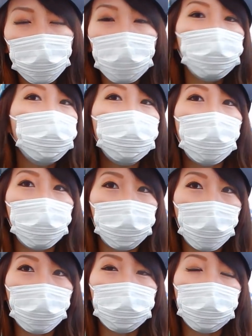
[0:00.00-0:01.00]
で、クーラーも
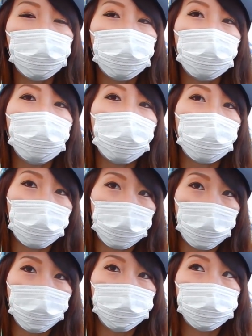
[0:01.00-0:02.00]
ね、全部できなかった。